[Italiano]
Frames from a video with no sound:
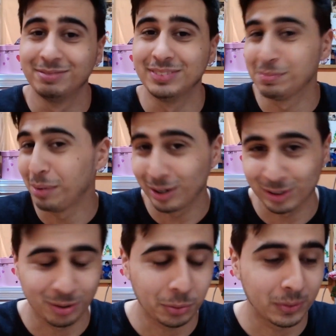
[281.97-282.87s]
vi spoilerò
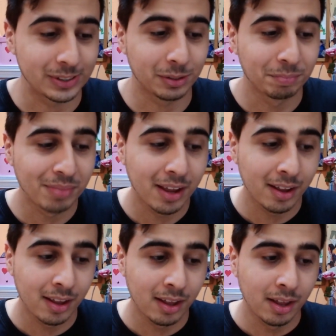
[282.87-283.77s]
solo questo
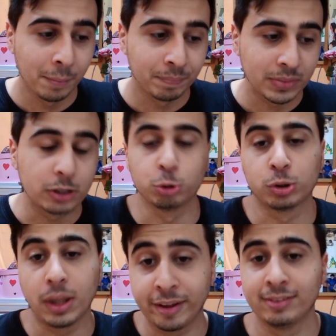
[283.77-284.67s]

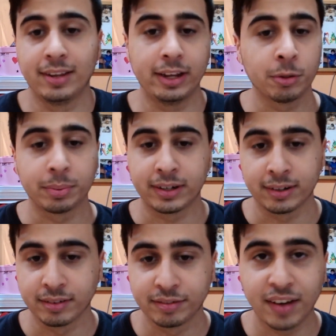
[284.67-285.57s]
giustamente io
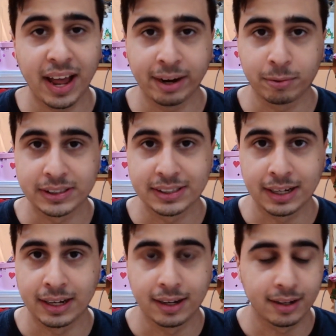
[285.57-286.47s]
per fare questa,
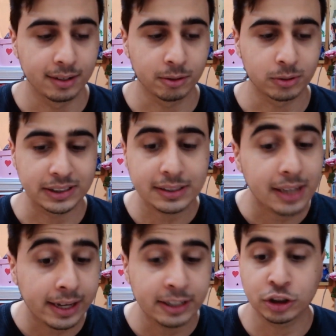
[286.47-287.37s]
questa,
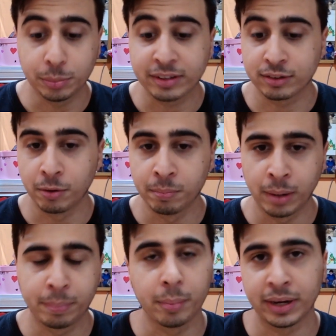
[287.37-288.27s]
serie ci metterò un bel
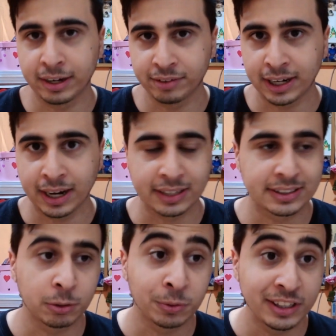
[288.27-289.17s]
po' per arrivare a
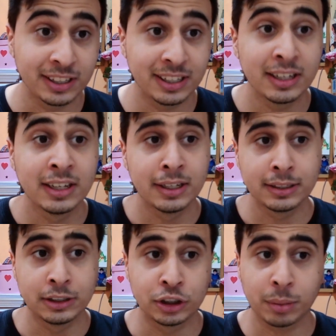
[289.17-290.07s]
Galaxy, quindi
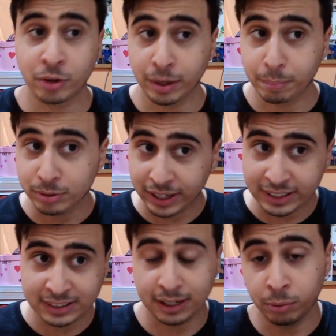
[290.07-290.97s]
diciamo che potrei
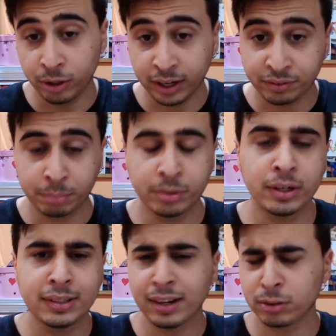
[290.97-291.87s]
essere quello che arriva più in
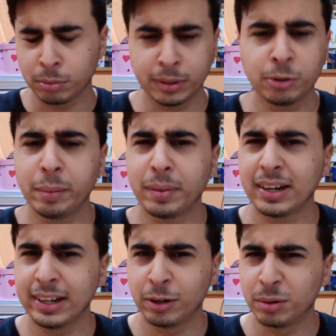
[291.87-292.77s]
ritardo, però ne
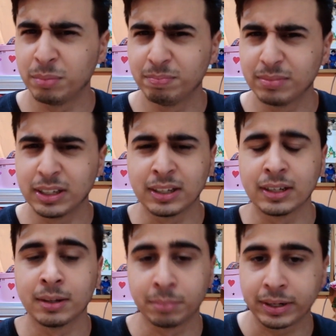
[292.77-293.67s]
parlerò
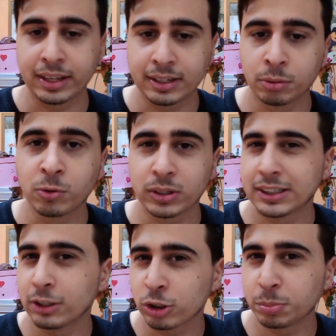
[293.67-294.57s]
eh, perché comunque
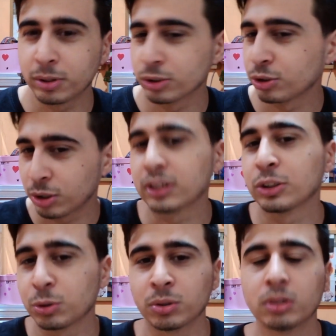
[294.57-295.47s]
essendo sponsor
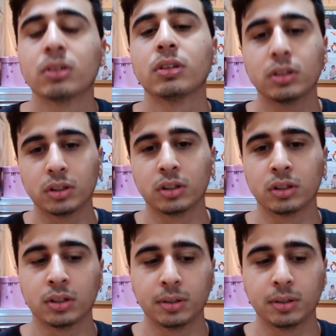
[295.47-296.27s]
sono, eh,